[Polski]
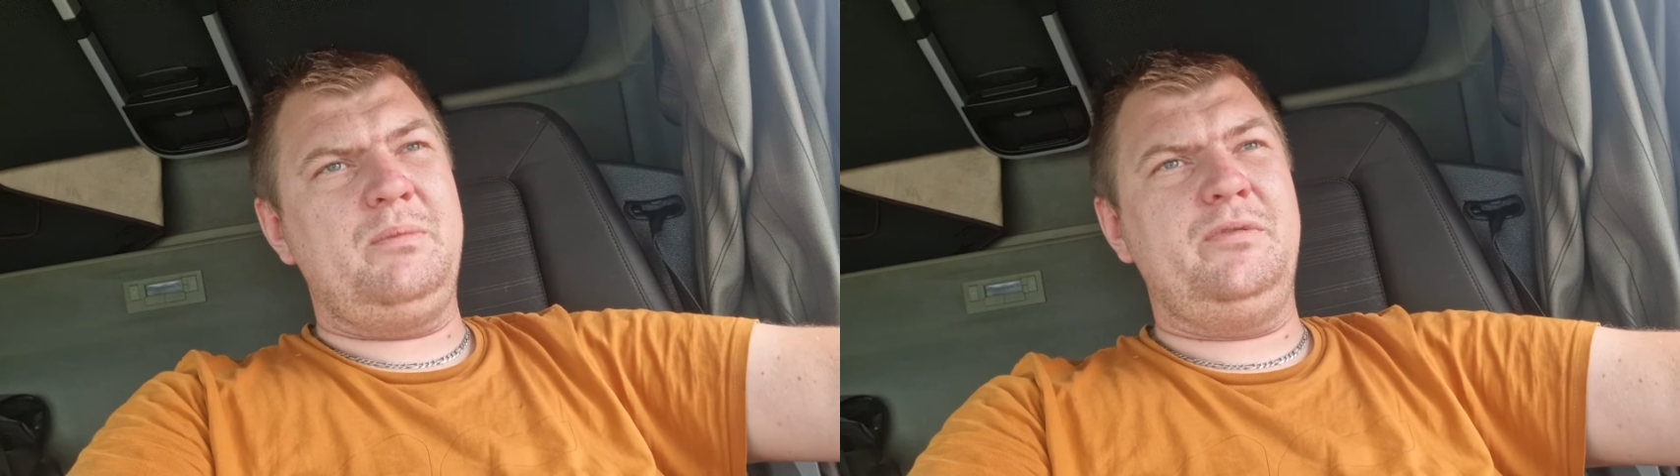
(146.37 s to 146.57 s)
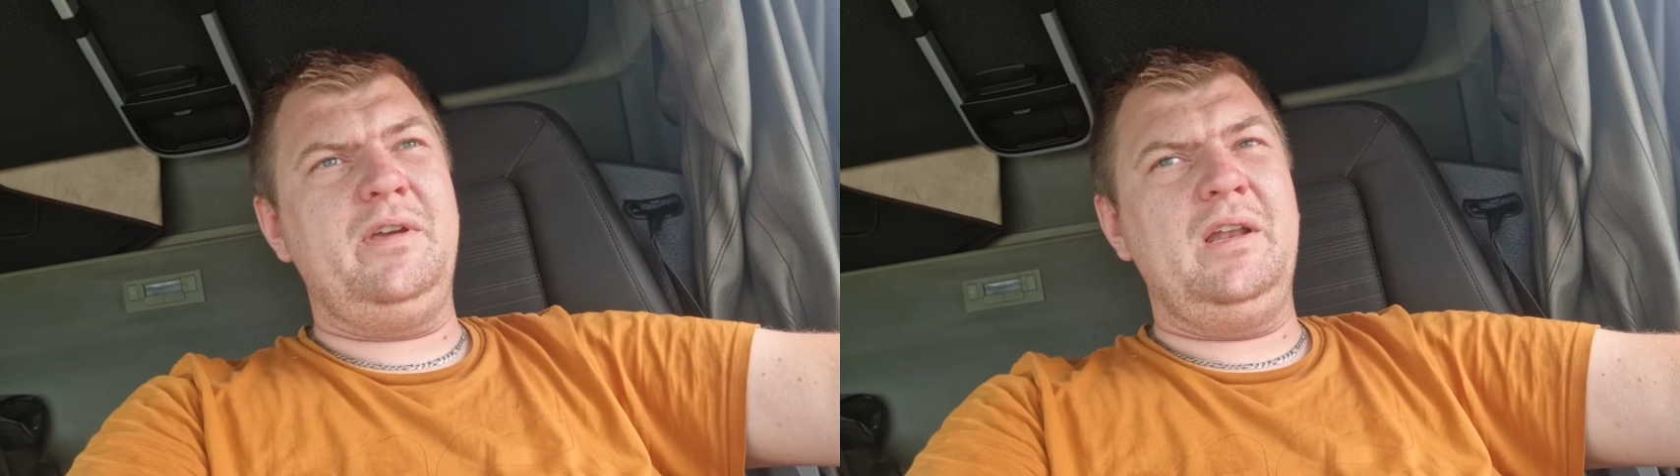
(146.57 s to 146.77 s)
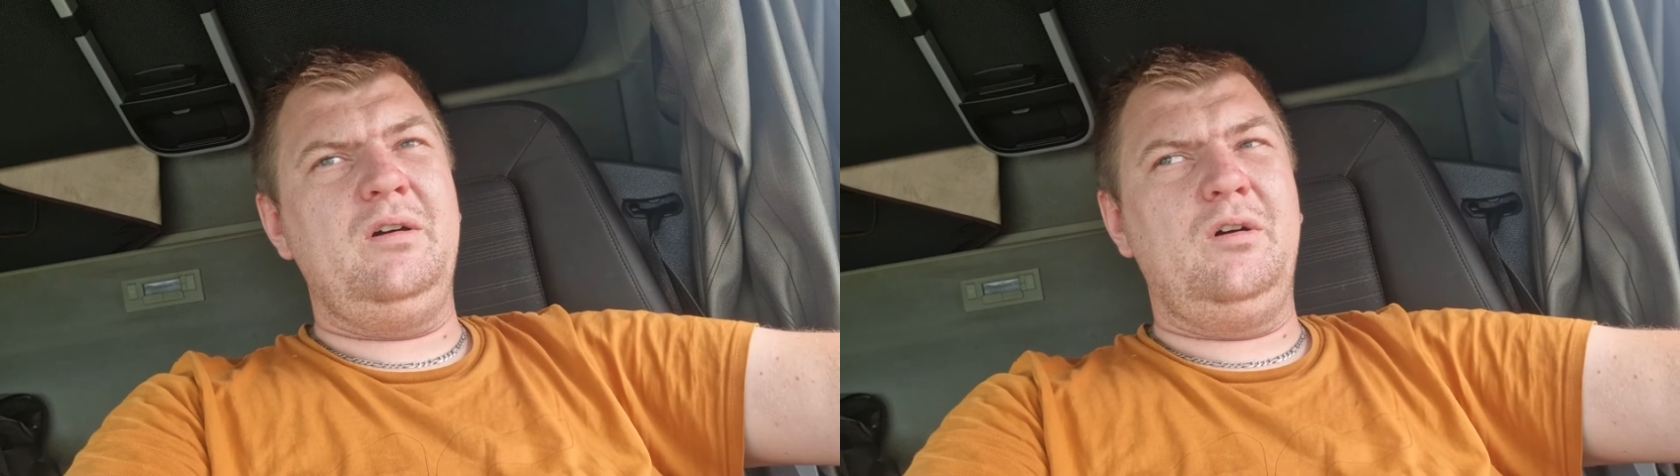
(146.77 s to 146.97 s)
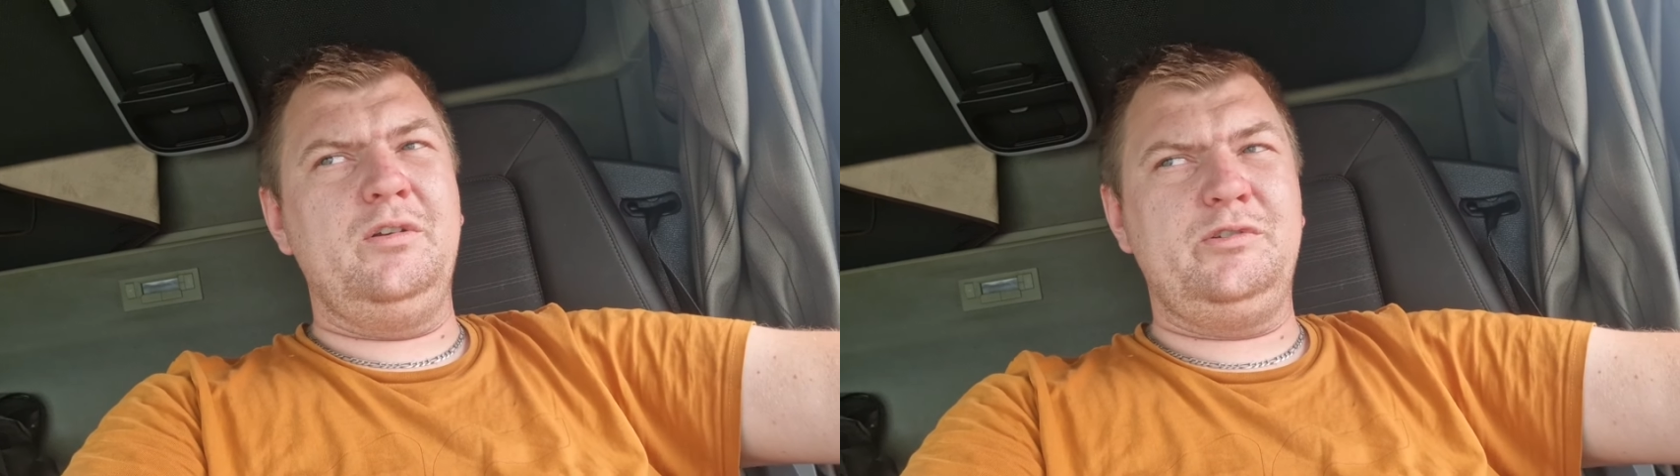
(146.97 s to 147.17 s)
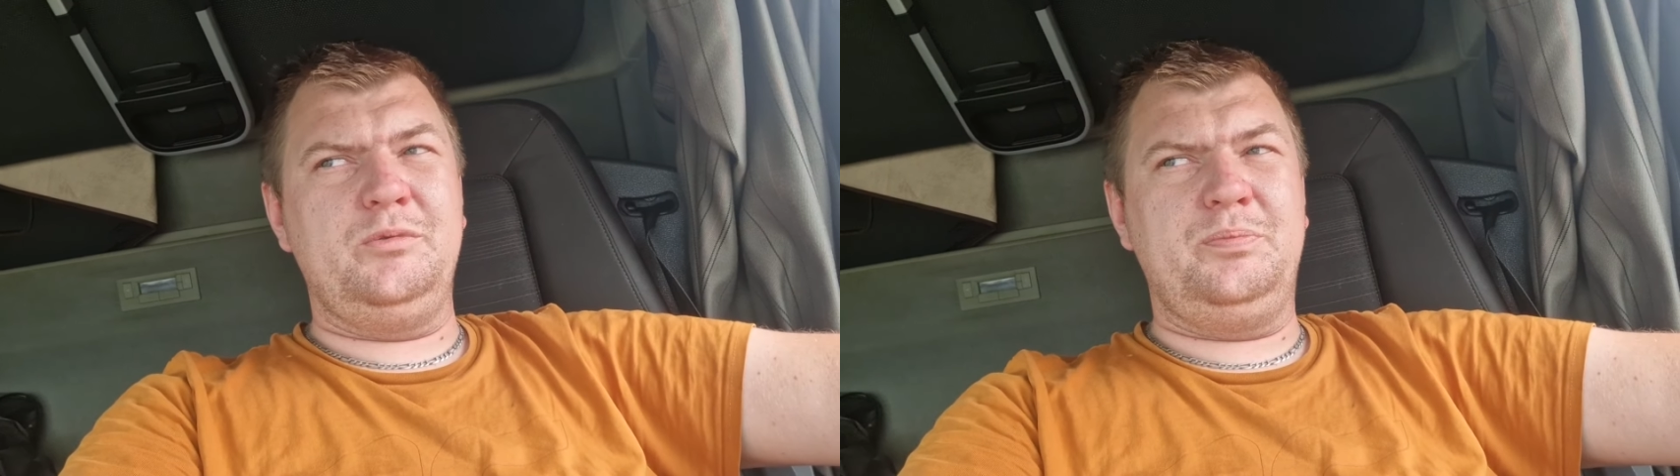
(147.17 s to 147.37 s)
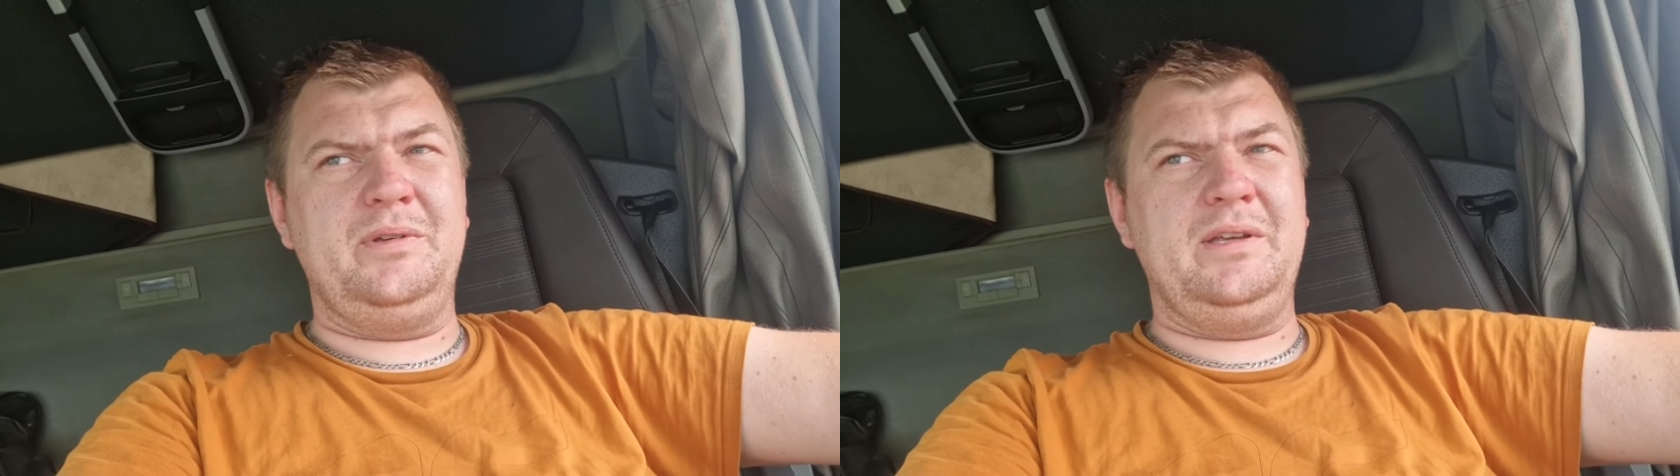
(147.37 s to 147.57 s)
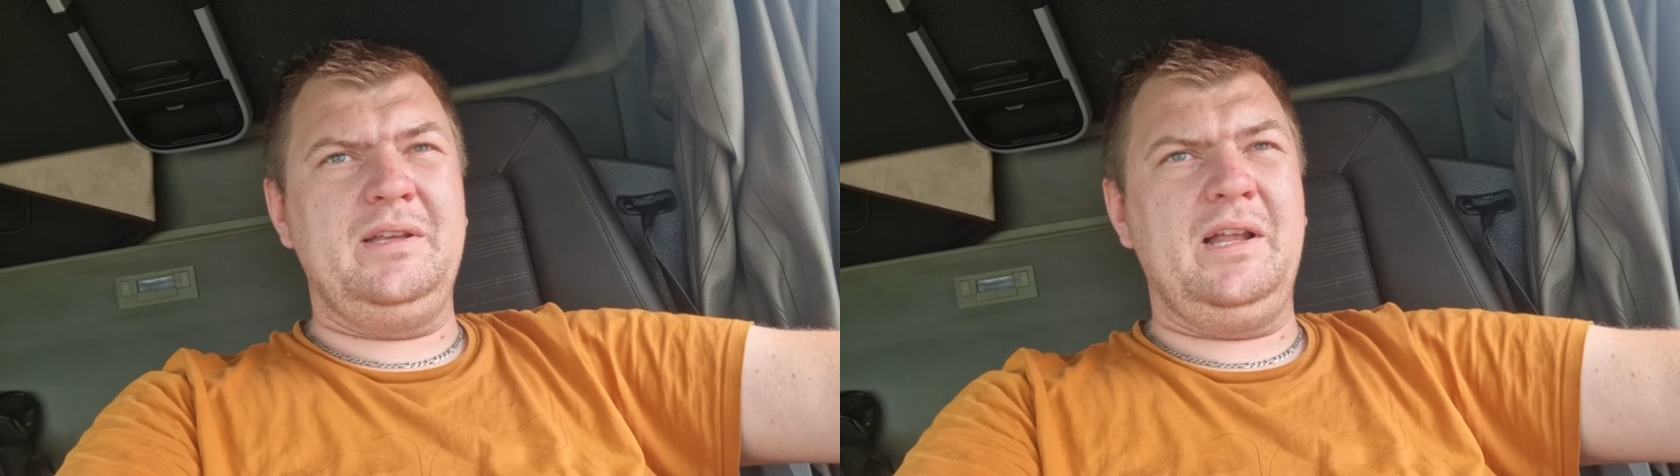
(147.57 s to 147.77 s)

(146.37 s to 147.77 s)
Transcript: bo wiele osób y,